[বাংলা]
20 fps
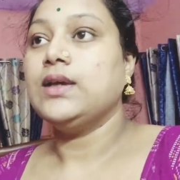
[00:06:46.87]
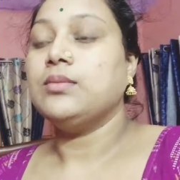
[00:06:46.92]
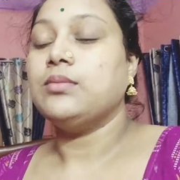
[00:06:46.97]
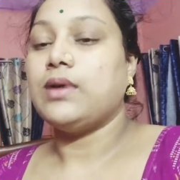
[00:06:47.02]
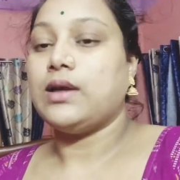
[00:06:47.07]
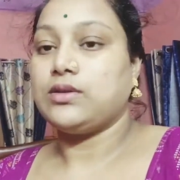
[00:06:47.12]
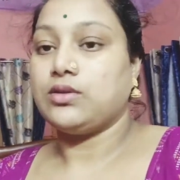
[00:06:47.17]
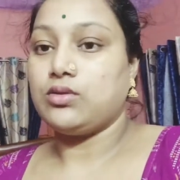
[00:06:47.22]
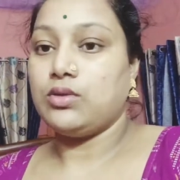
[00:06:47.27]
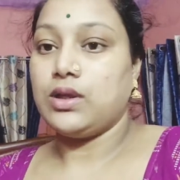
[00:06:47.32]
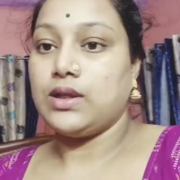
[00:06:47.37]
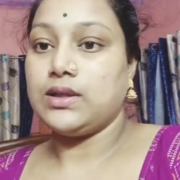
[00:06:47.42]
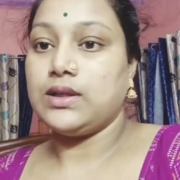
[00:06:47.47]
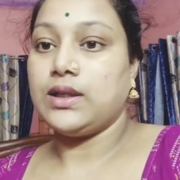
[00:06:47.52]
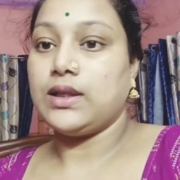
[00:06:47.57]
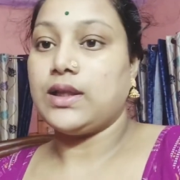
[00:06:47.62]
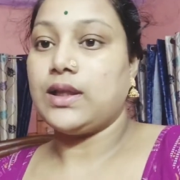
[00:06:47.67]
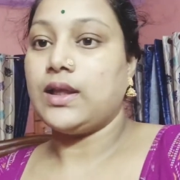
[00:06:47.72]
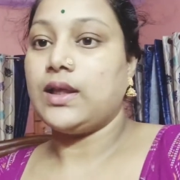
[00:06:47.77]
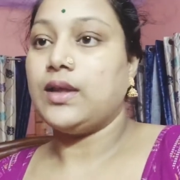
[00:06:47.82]
বাতকুলার
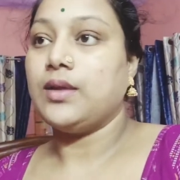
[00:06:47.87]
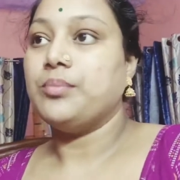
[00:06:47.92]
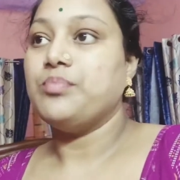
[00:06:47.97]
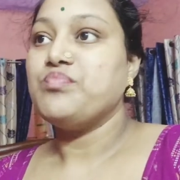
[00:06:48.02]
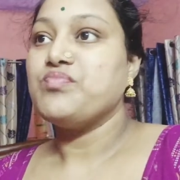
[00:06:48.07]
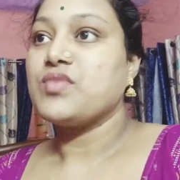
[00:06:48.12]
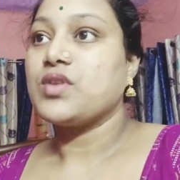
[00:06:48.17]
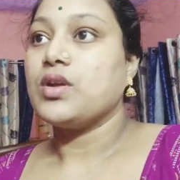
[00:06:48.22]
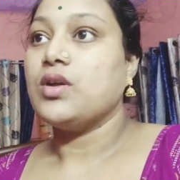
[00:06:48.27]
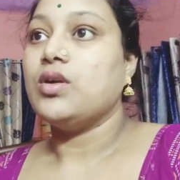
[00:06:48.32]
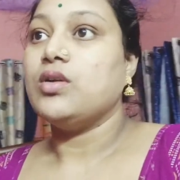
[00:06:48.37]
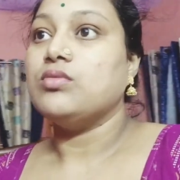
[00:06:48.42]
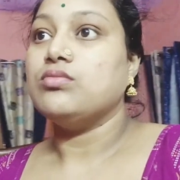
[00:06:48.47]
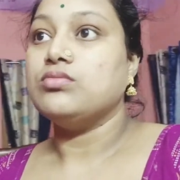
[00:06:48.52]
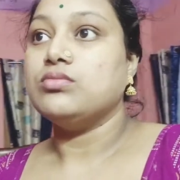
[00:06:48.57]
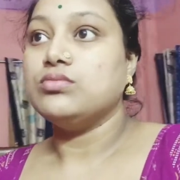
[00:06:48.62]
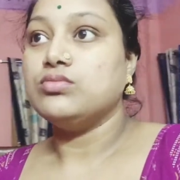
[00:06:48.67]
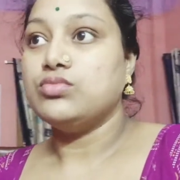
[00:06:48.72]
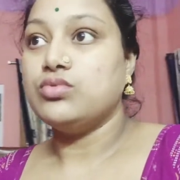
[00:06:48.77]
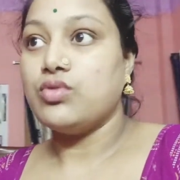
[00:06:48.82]
থেকে
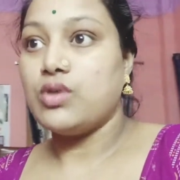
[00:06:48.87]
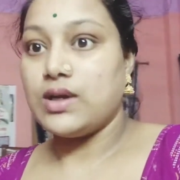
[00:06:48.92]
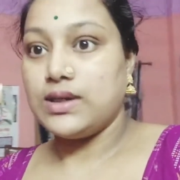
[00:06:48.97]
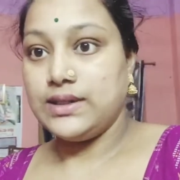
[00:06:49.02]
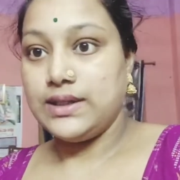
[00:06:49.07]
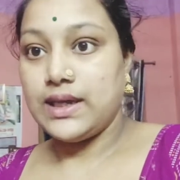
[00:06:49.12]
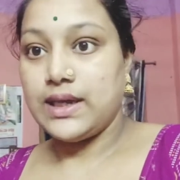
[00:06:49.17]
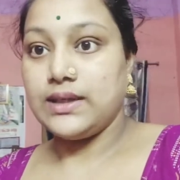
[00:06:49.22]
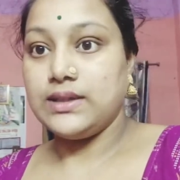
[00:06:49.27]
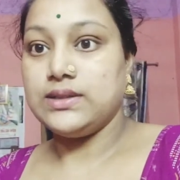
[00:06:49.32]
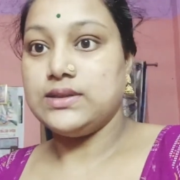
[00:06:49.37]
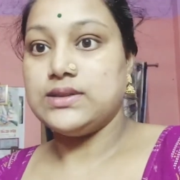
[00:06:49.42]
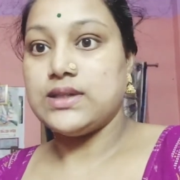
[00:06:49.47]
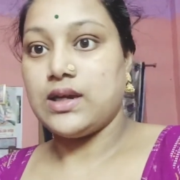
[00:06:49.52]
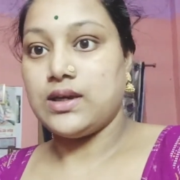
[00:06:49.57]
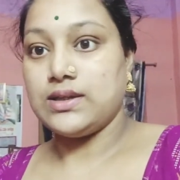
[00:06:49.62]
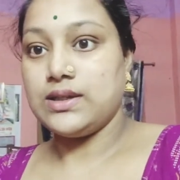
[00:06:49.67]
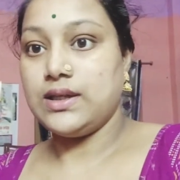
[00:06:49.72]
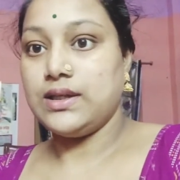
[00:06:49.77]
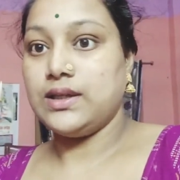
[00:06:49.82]
বোয়ালিয়ায়
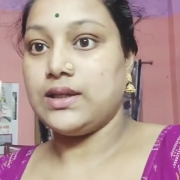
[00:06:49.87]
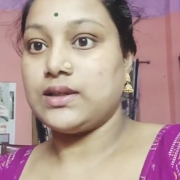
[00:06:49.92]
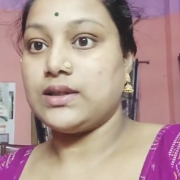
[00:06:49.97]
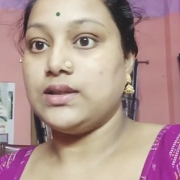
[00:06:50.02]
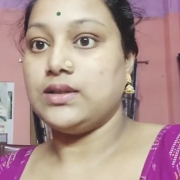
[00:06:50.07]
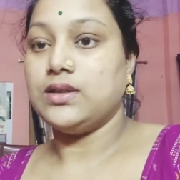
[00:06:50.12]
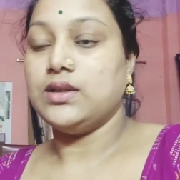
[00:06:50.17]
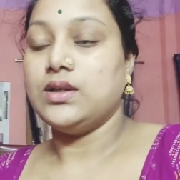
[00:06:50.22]
যাওয়া যায় নাকি